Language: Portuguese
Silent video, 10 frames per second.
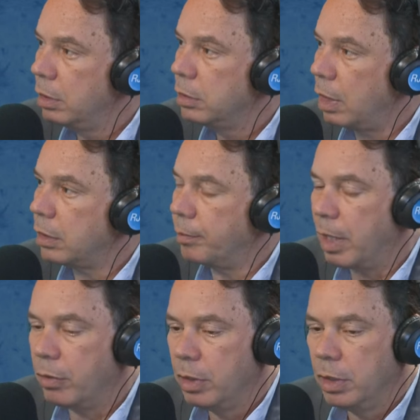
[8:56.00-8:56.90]
nada
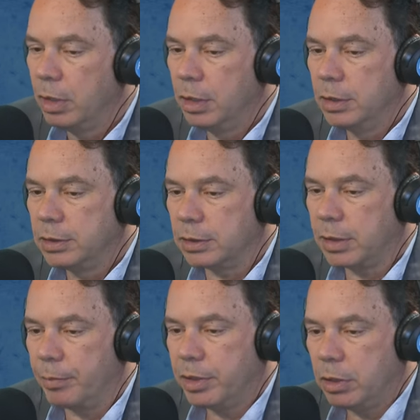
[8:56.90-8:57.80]
mal. Você
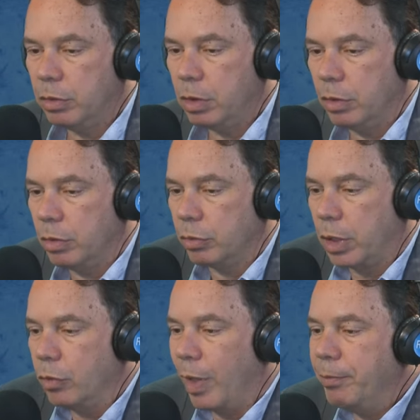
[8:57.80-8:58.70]
sabe que eu
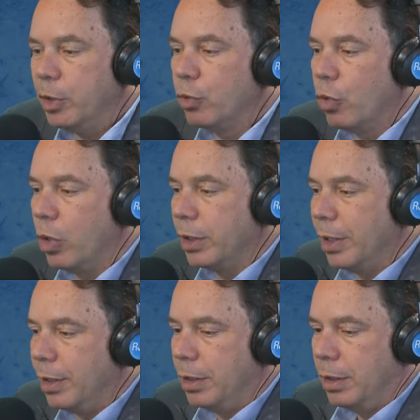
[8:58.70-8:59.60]
tenho um amigo, Ronan